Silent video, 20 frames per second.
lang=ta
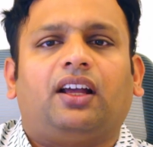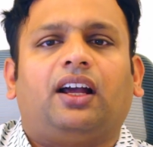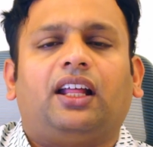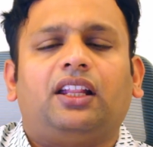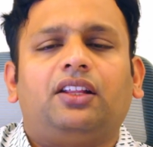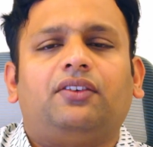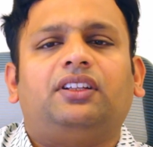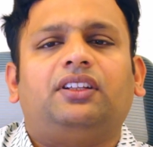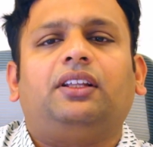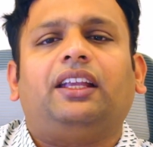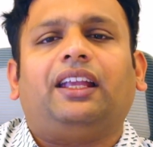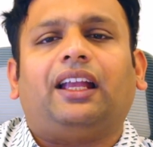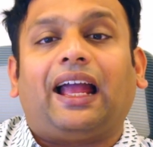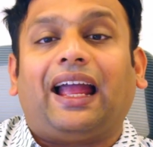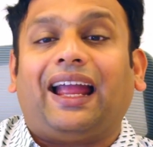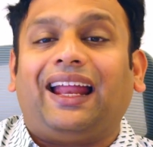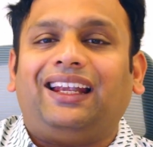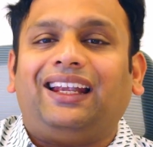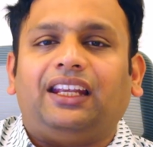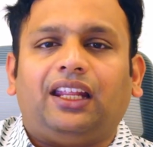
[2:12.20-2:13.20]
அது வந்து
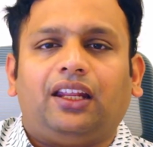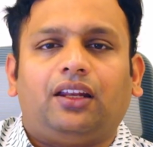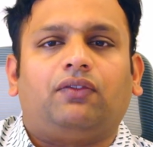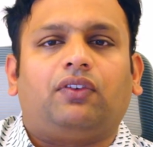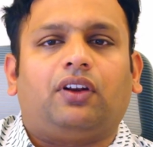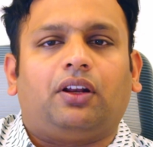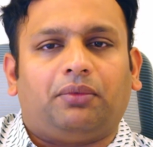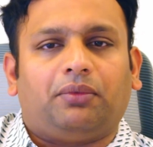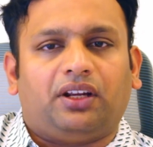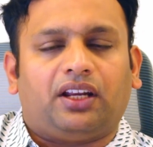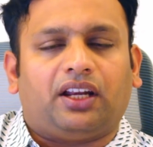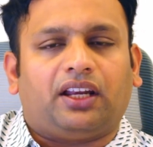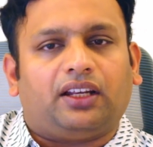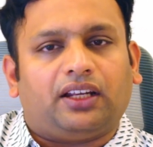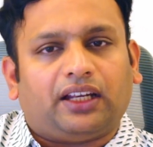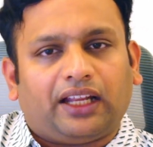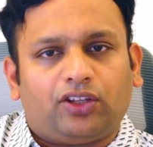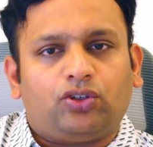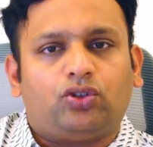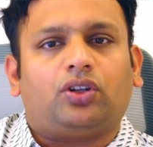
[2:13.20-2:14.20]
ஆன்டி இன்ஃப்ளமேட்ரி
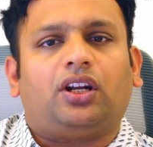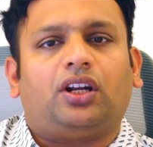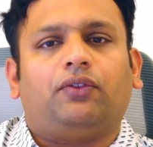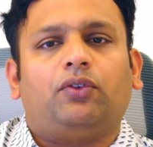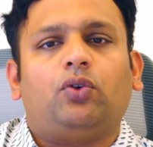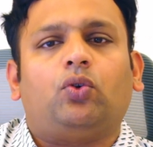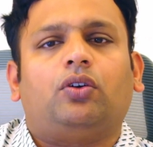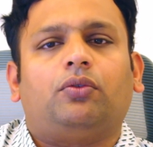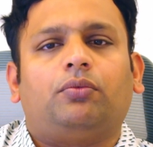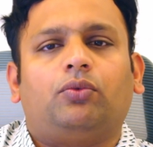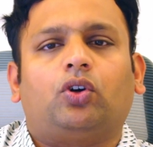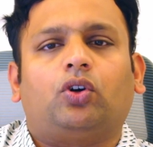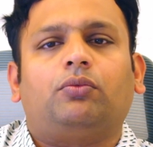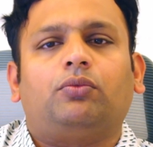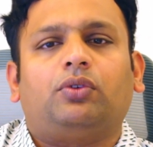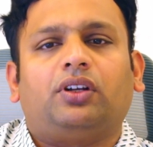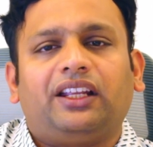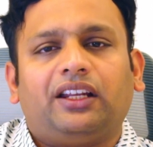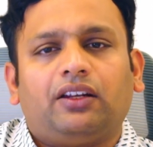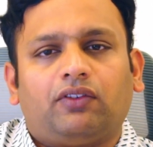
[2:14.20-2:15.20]
நேச்சுரலாகவே உங்கள்
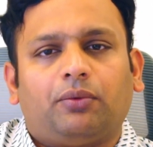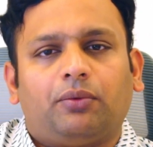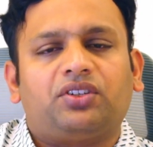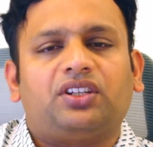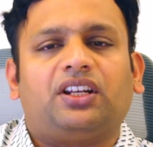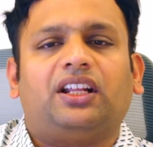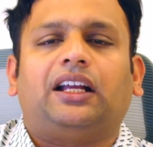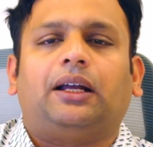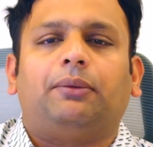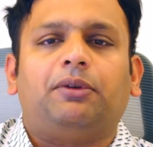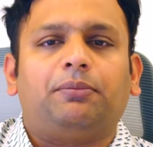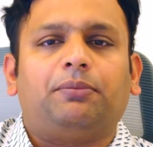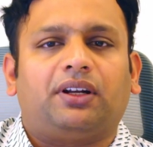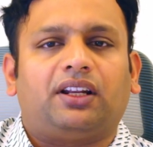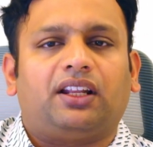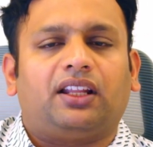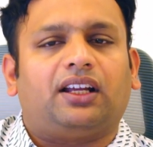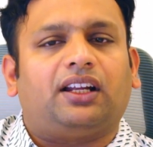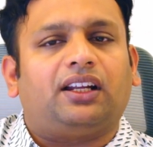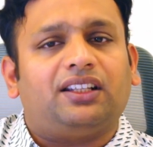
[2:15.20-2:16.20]
உடம்புல இன்ஃப்ளமேஷனை கம்மி
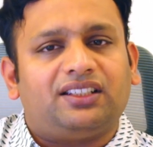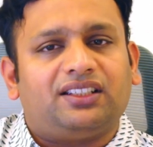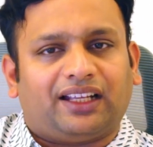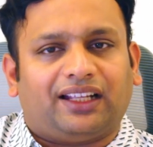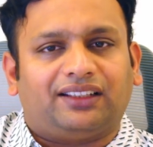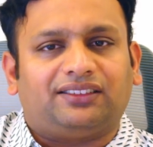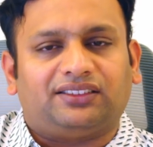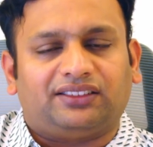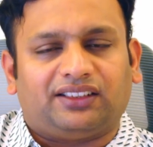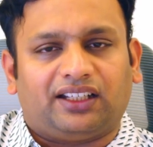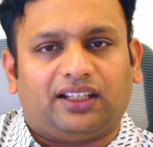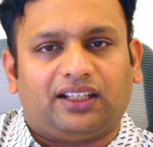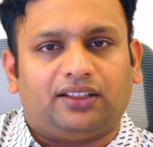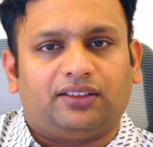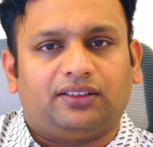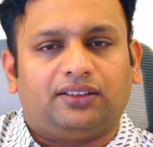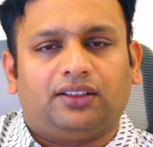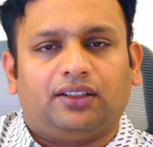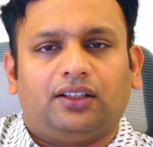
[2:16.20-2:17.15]
பண்ணுறதுக்கான சான்சஸ் இருக்குது